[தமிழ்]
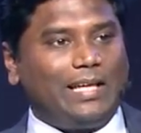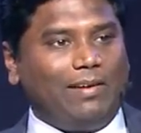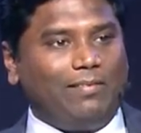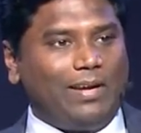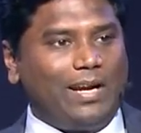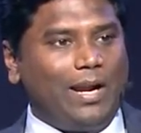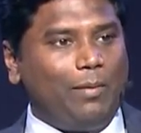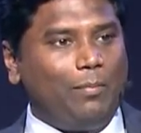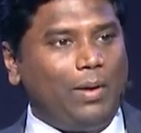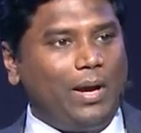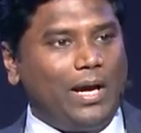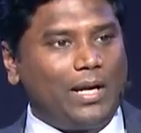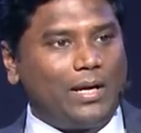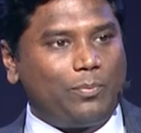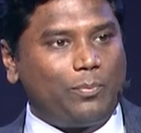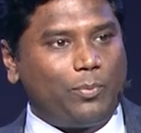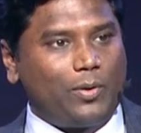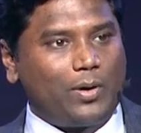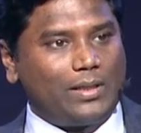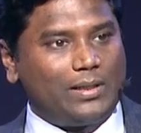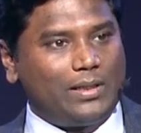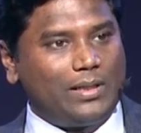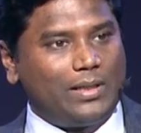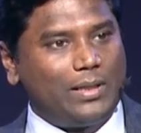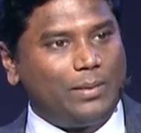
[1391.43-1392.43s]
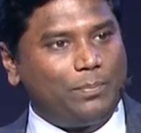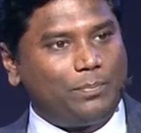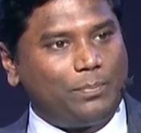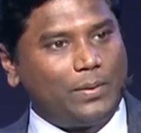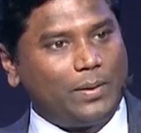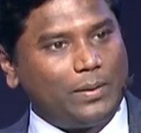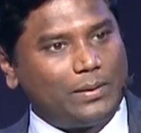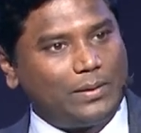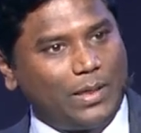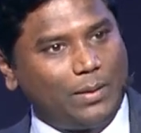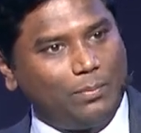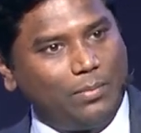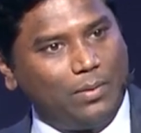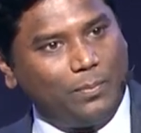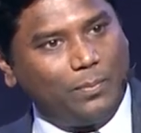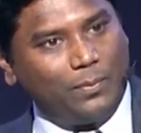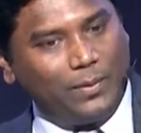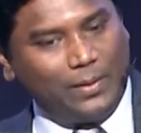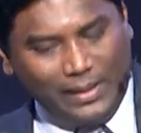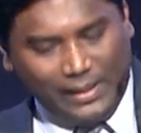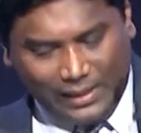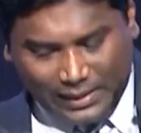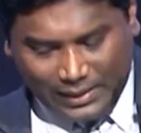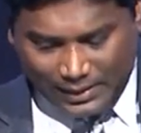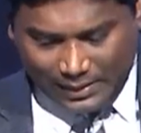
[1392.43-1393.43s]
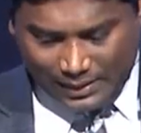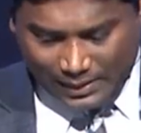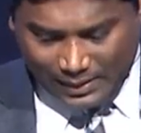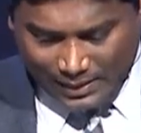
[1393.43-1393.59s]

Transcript: தவறாக மாறி போனதை நீ திரும்ப போய்